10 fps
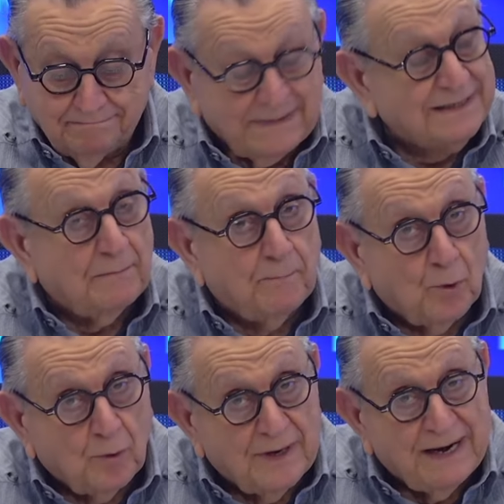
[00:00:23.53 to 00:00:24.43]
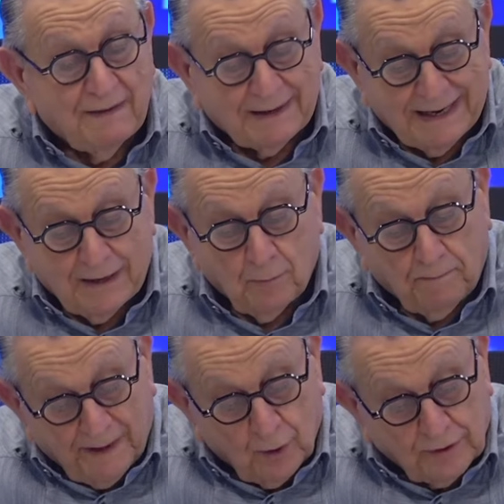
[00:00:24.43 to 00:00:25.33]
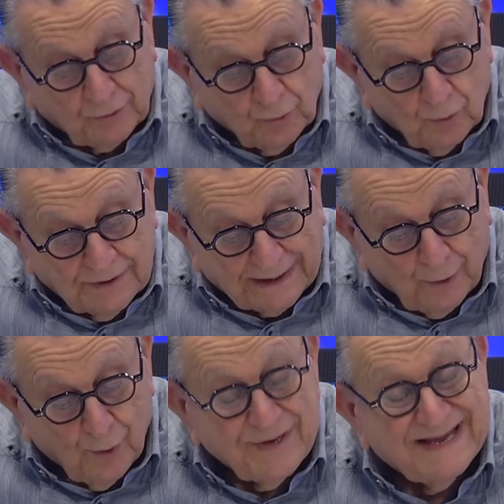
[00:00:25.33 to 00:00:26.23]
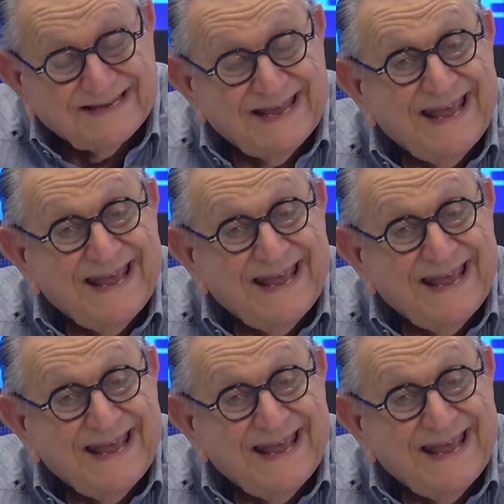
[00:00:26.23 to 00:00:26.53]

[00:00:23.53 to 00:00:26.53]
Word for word: que tampoco es nada raro, pero resulta que hoy es